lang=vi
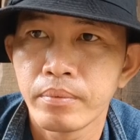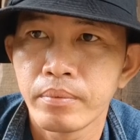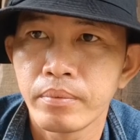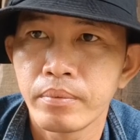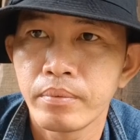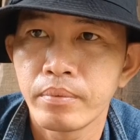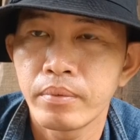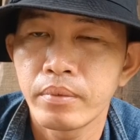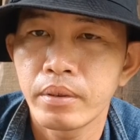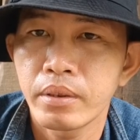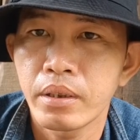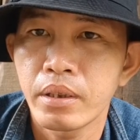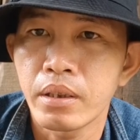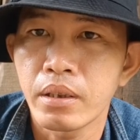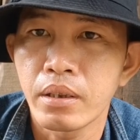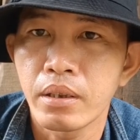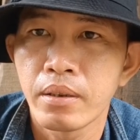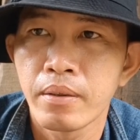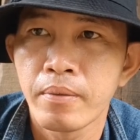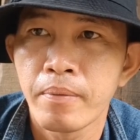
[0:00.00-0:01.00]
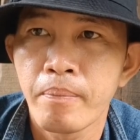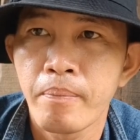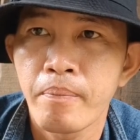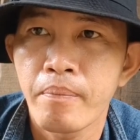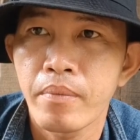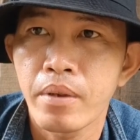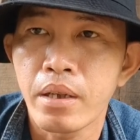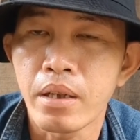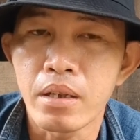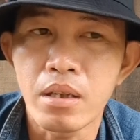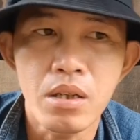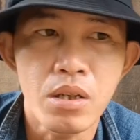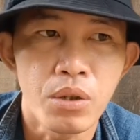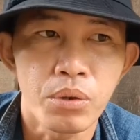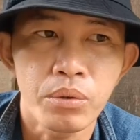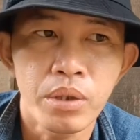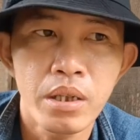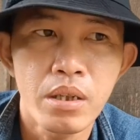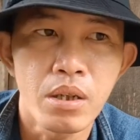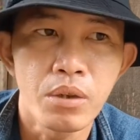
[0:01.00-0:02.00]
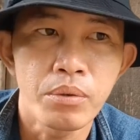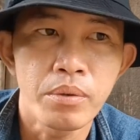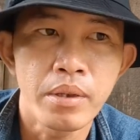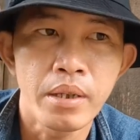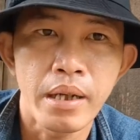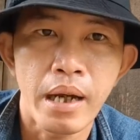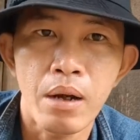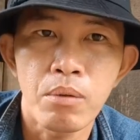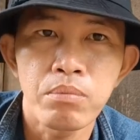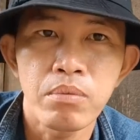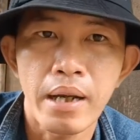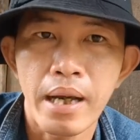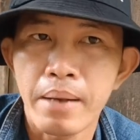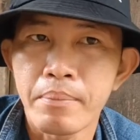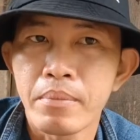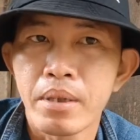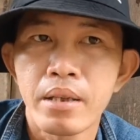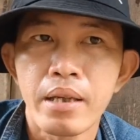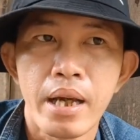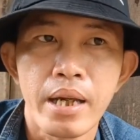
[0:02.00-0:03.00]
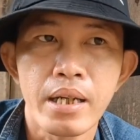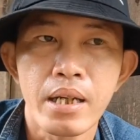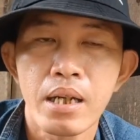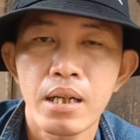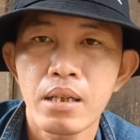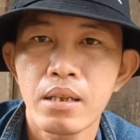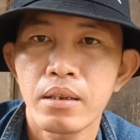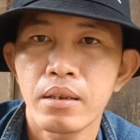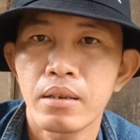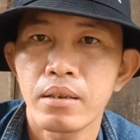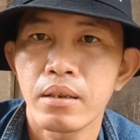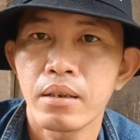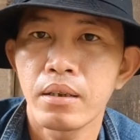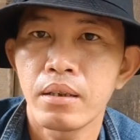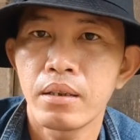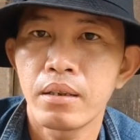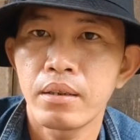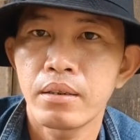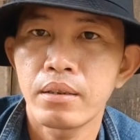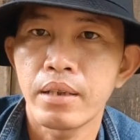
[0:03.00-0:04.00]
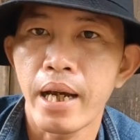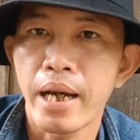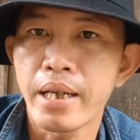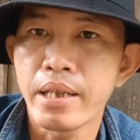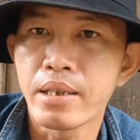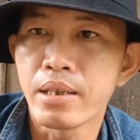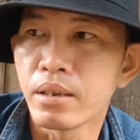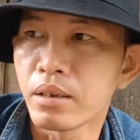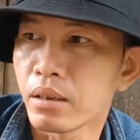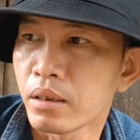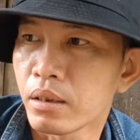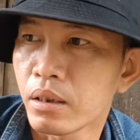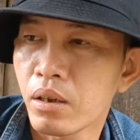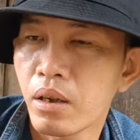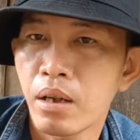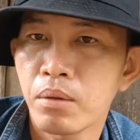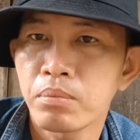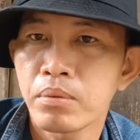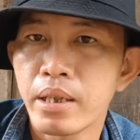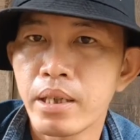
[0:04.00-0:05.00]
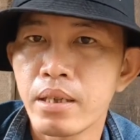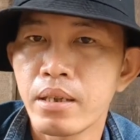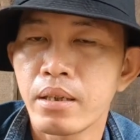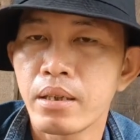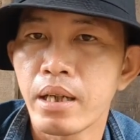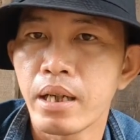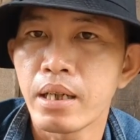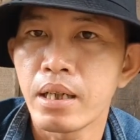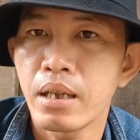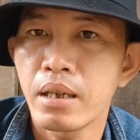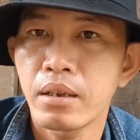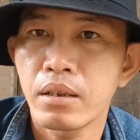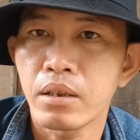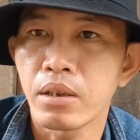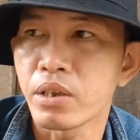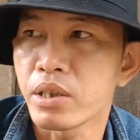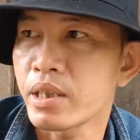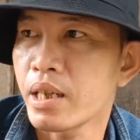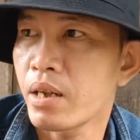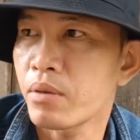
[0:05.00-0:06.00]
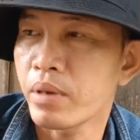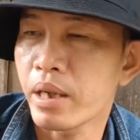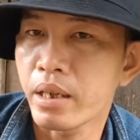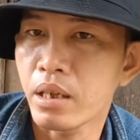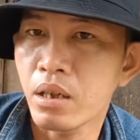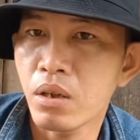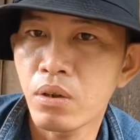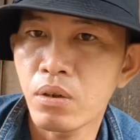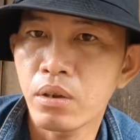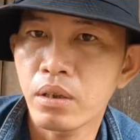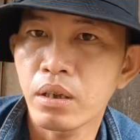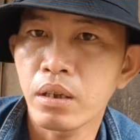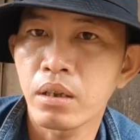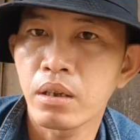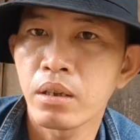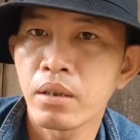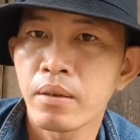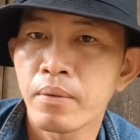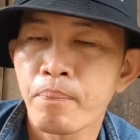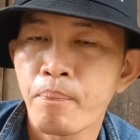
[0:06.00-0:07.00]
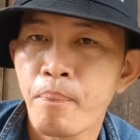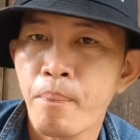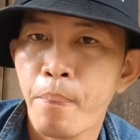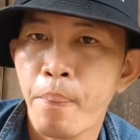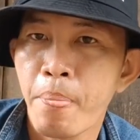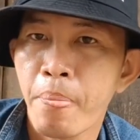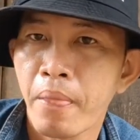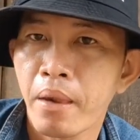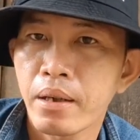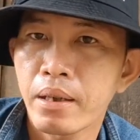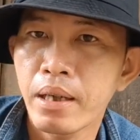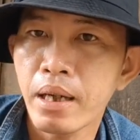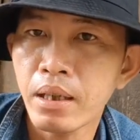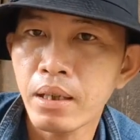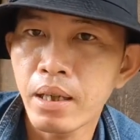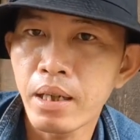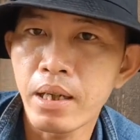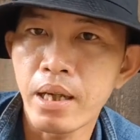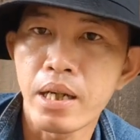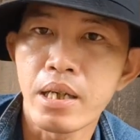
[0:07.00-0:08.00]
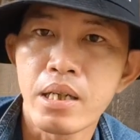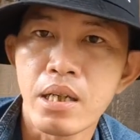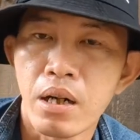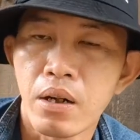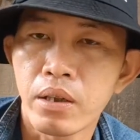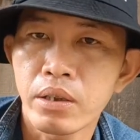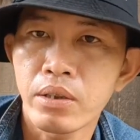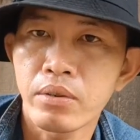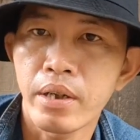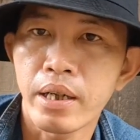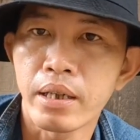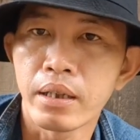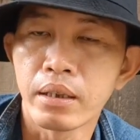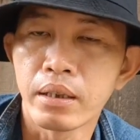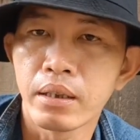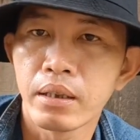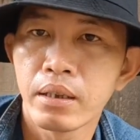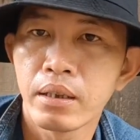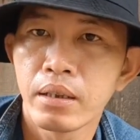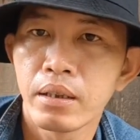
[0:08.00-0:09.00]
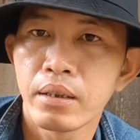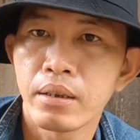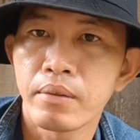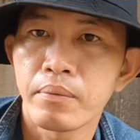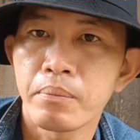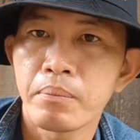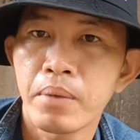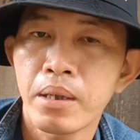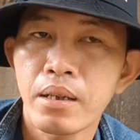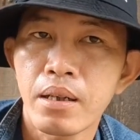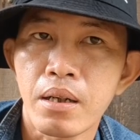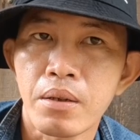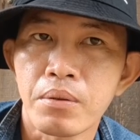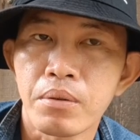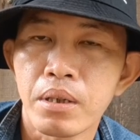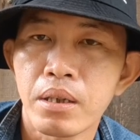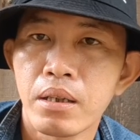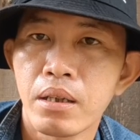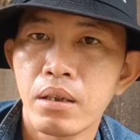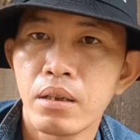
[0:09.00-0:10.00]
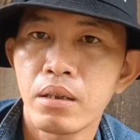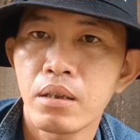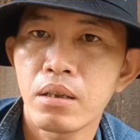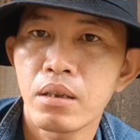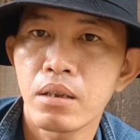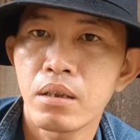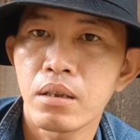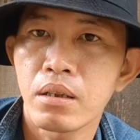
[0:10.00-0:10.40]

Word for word: ừ. thí dụ thí dụ như ông làm như vậy đó, đó trải đường cho ông đi như vậy đó rồi sau này con các thế hệ nhỏ sau này bắt đầu cái nó